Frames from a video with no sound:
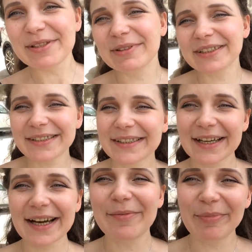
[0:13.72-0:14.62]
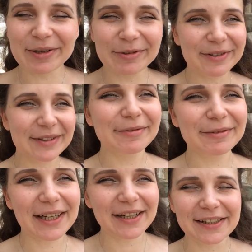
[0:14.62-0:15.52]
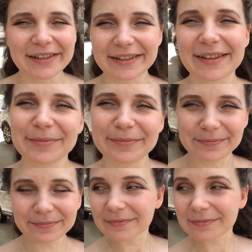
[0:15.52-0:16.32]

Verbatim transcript: Посмотрите, какая погода. Ну, как летом.